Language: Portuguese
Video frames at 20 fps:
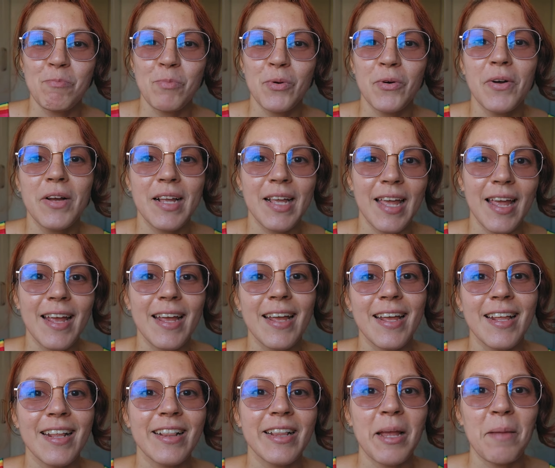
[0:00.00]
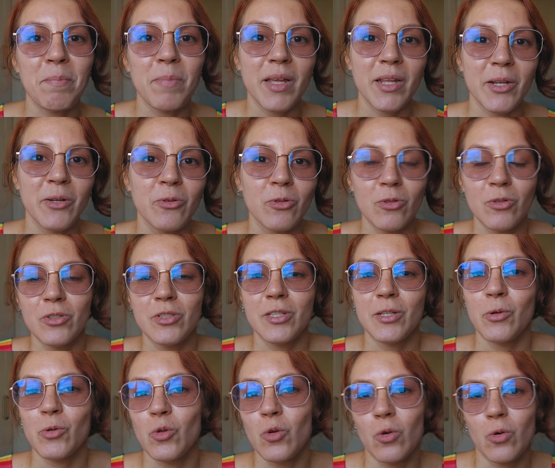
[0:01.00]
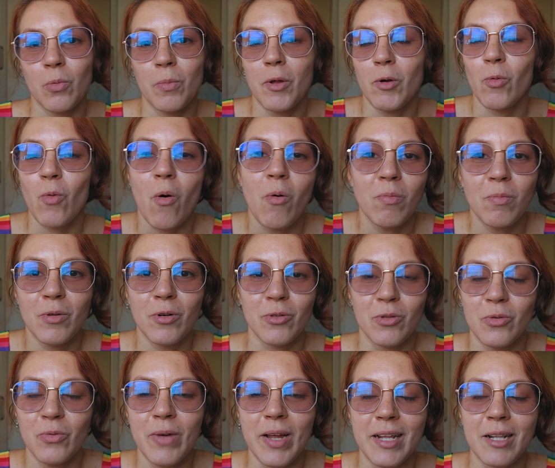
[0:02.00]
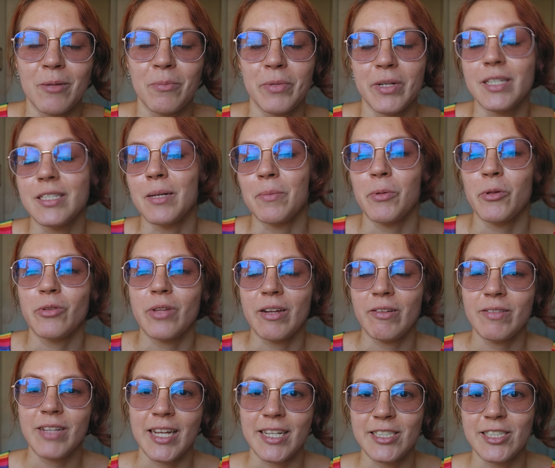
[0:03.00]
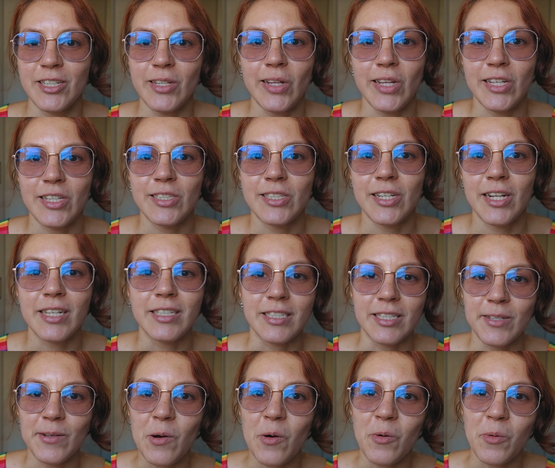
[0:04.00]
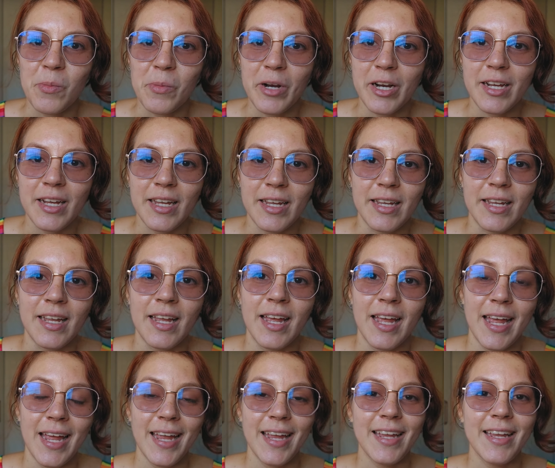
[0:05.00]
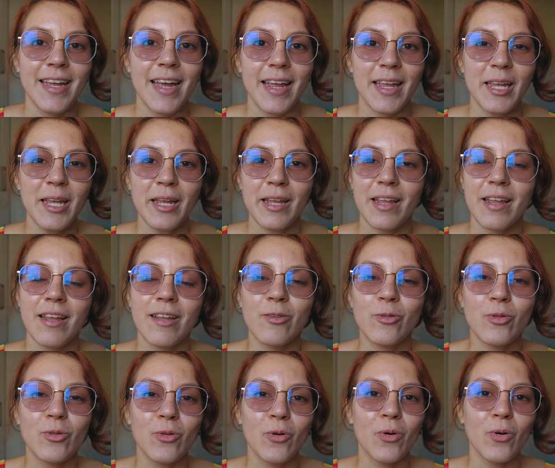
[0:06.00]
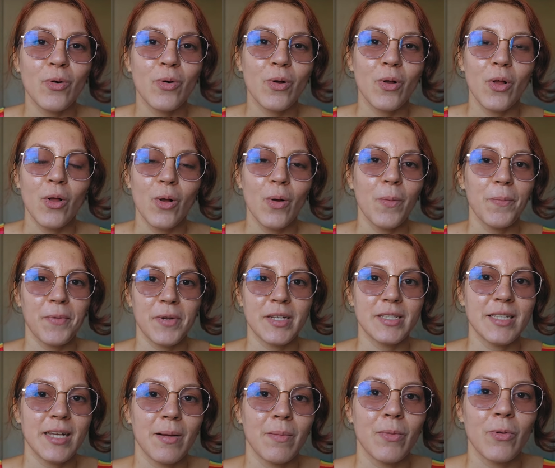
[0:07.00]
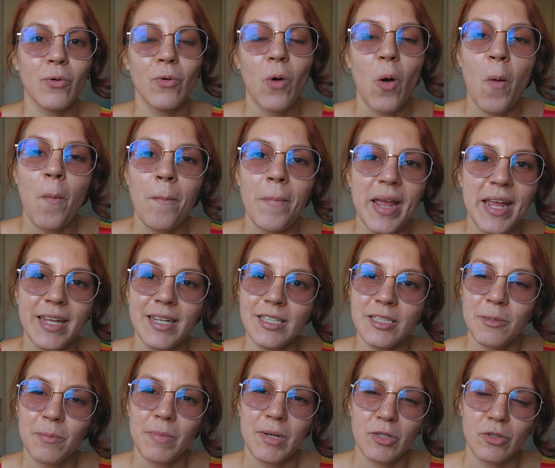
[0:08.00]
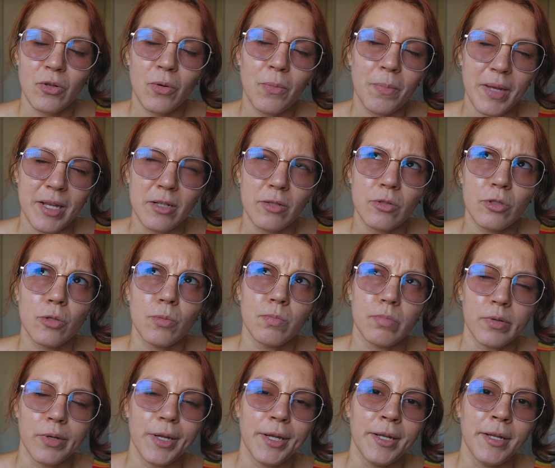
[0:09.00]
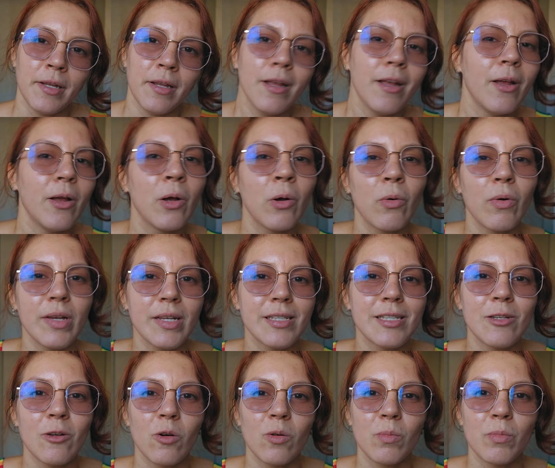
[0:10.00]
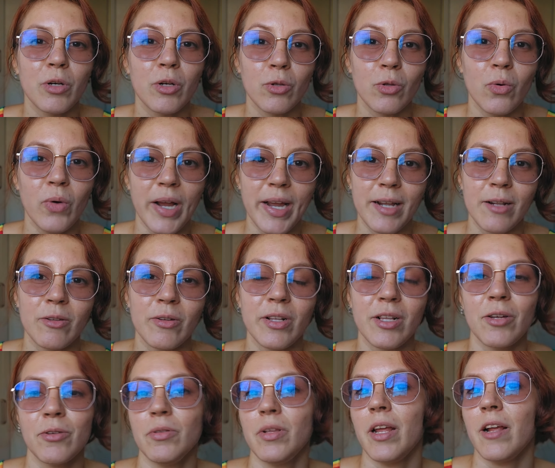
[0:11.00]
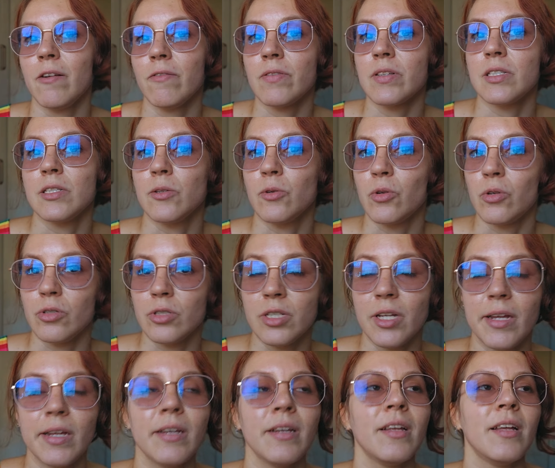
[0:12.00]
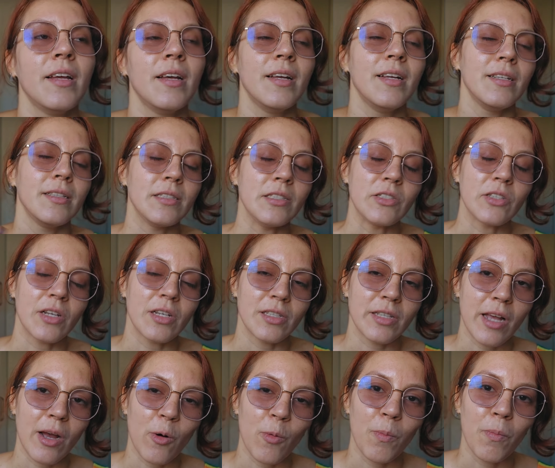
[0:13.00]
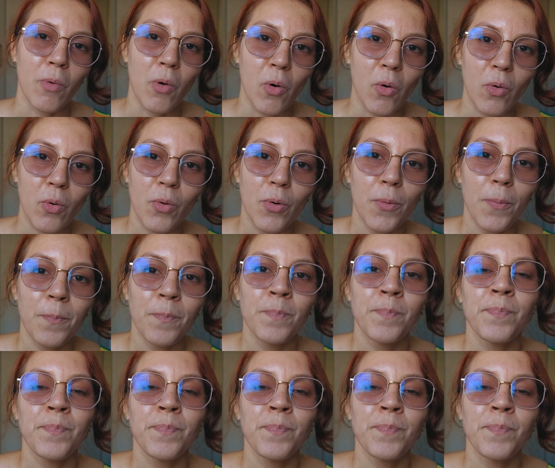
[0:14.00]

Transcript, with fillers: Porque tem períodos que eu tô com meu ombro doendo, por exemplo, eu tenho tendinite nesse ombro aqui. E aí eu tô por exemplo, um mês, mais ou menos, por aí, com esse ombro doendo. Então eu tenho que fazer crochê, descansar um pouco